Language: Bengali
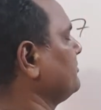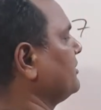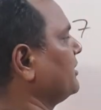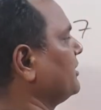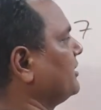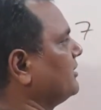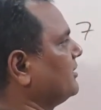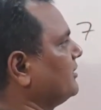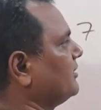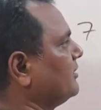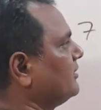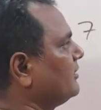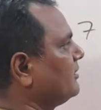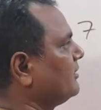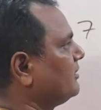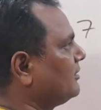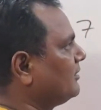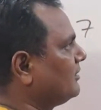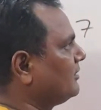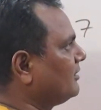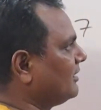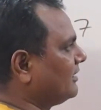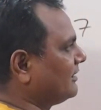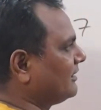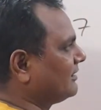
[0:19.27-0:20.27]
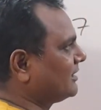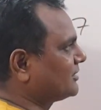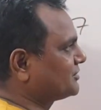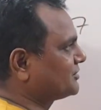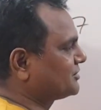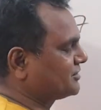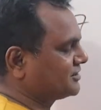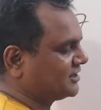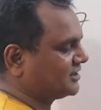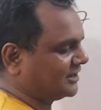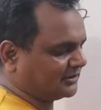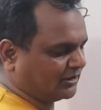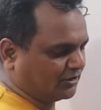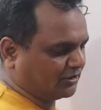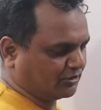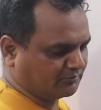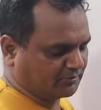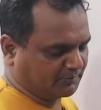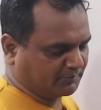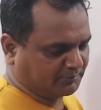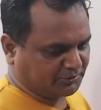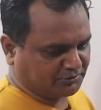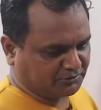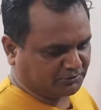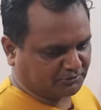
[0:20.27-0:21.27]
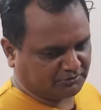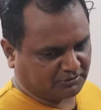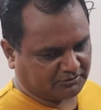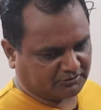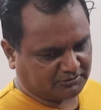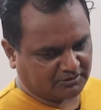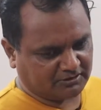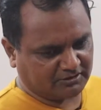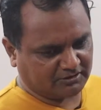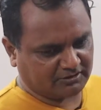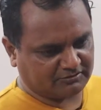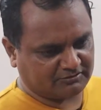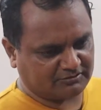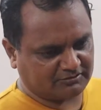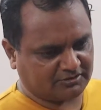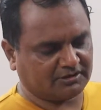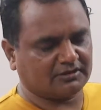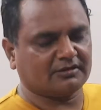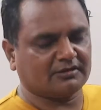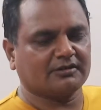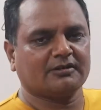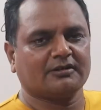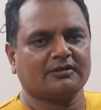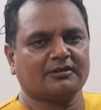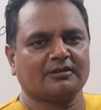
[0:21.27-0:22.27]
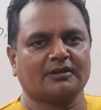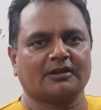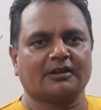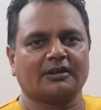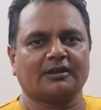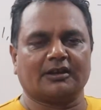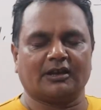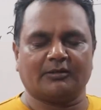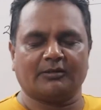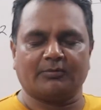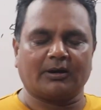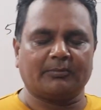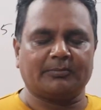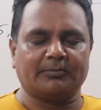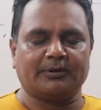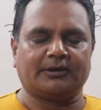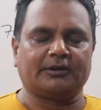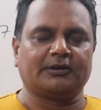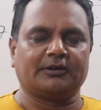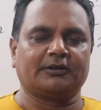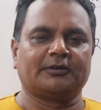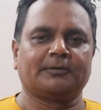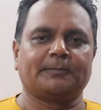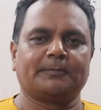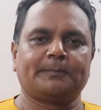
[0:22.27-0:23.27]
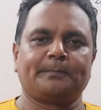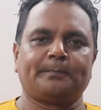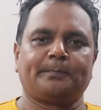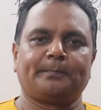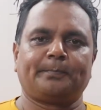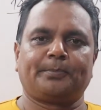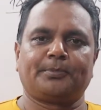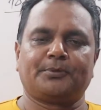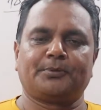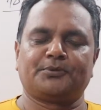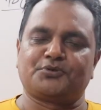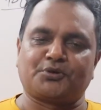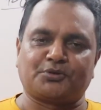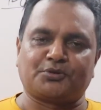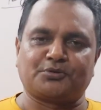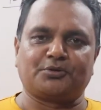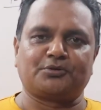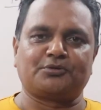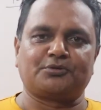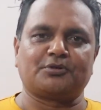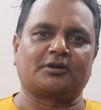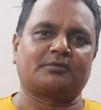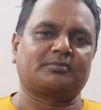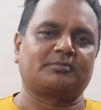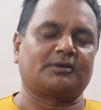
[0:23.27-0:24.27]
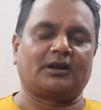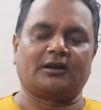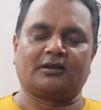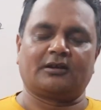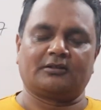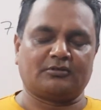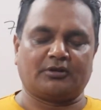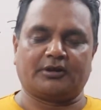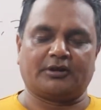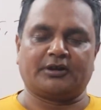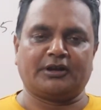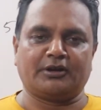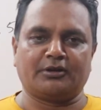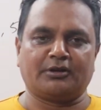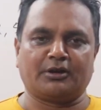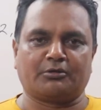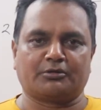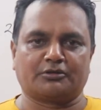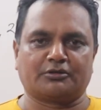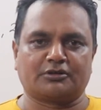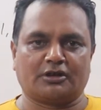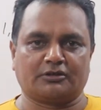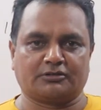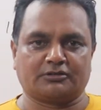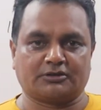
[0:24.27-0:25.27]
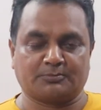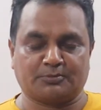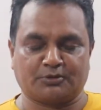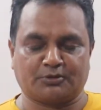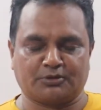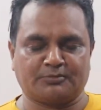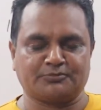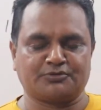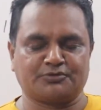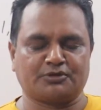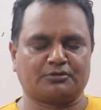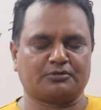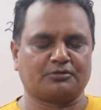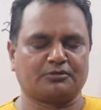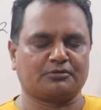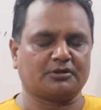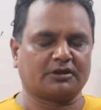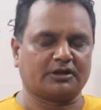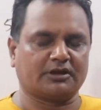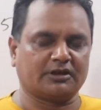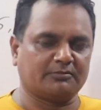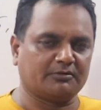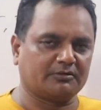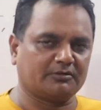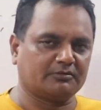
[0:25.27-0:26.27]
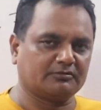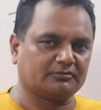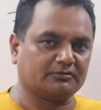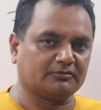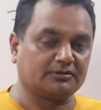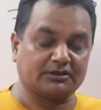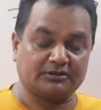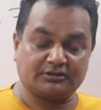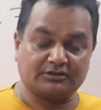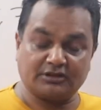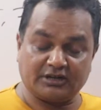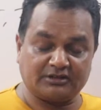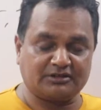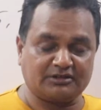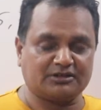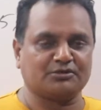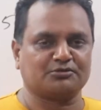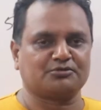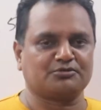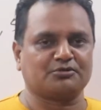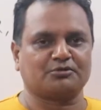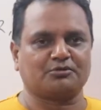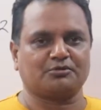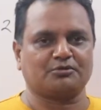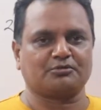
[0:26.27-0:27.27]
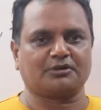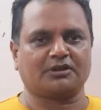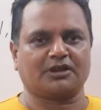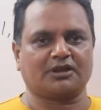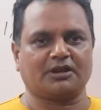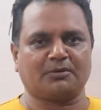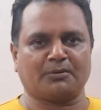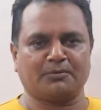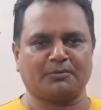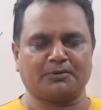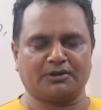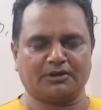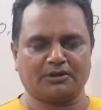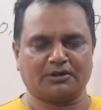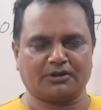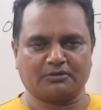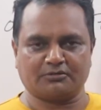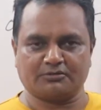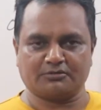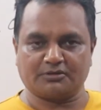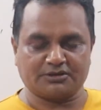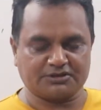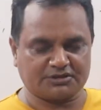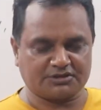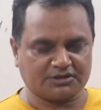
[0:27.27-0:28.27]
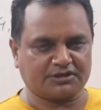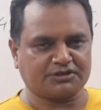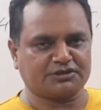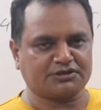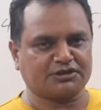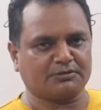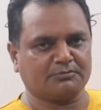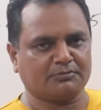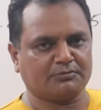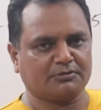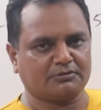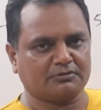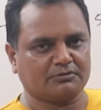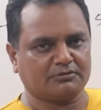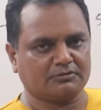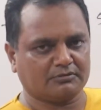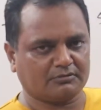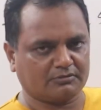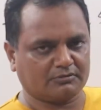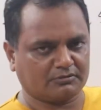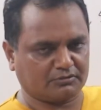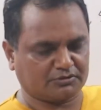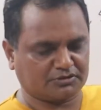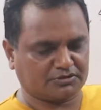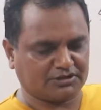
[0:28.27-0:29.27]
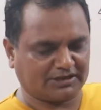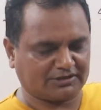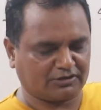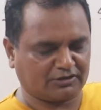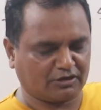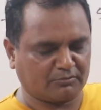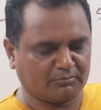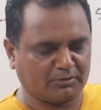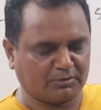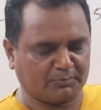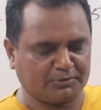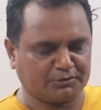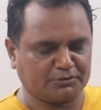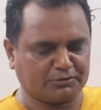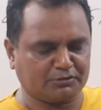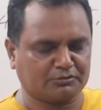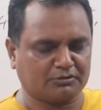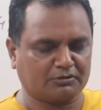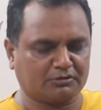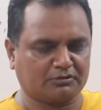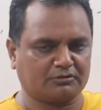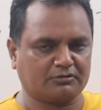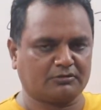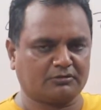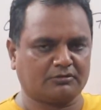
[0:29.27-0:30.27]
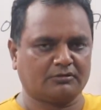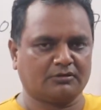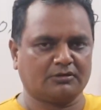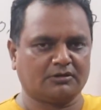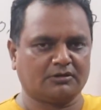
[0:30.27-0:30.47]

আমরা এই ক্লাসে সাধারণ বা পৃথক তথ্যের ক্ষেত্রে কিভাবে চতুর্থক দয় নির্ণয় করতে হয় অর্থাৎ প্রথম চতুর্থক এবং তৃতীয় চতুর্থক কীভাবে নির্ণয় করতে হয় সেটা শিখবো তো সাধারণ বা পৃথক তত্ত্ব